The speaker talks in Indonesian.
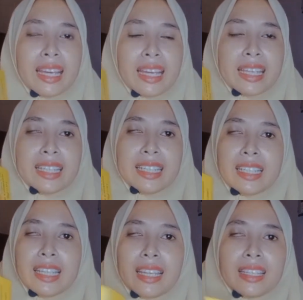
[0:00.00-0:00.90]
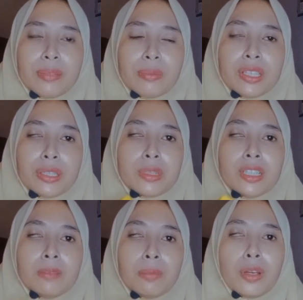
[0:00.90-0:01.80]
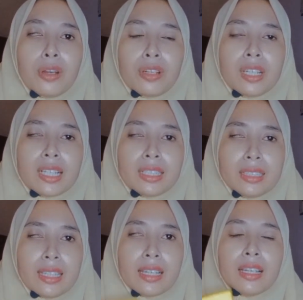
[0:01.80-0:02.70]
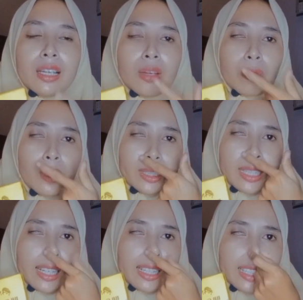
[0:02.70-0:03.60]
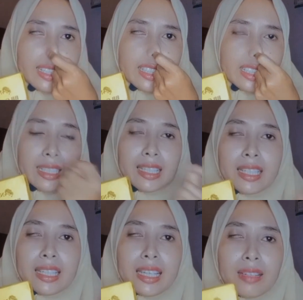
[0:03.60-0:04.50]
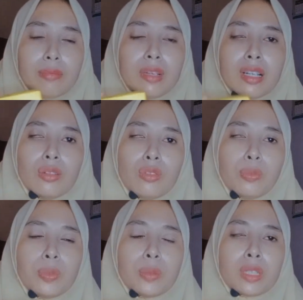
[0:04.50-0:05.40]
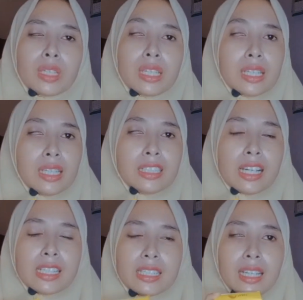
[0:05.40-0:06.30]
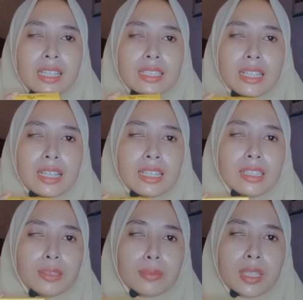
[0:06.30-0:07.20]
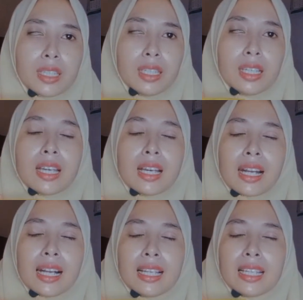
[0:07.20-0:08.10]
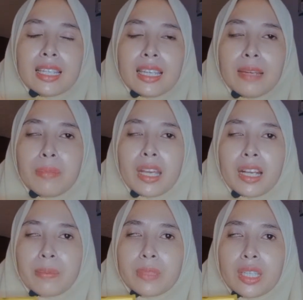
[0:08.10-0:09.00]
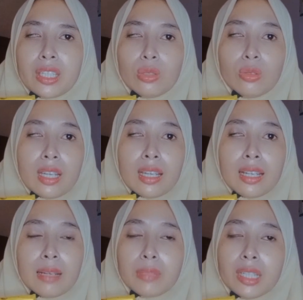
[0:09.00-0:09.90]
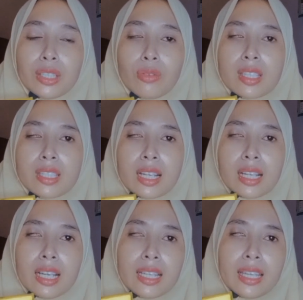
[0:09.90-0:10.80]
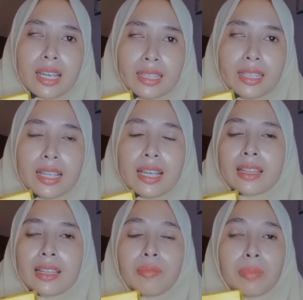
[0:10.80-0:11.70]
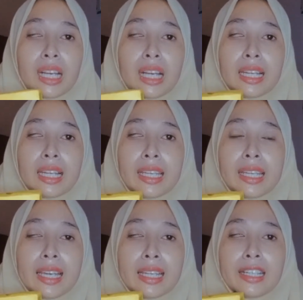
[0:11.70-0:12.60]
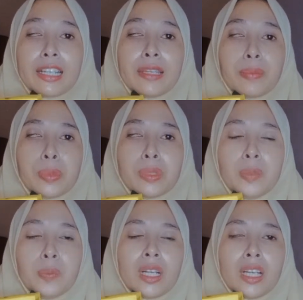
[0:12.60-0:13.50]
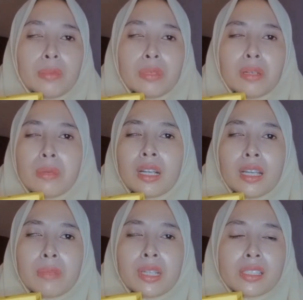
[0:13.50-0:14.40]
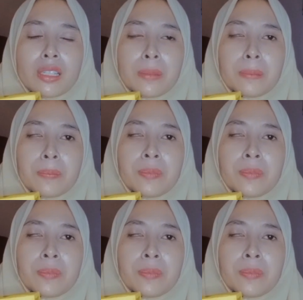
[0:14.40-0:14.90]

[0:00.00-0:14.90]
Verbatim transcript: ini dia ya teman-teman produknya buat kalian nih yang mau pepergian ke acara-acara resmi kalian makeupnya itu tahan lama di wajah kalian tanpa kalian ribet pakai berbagai macam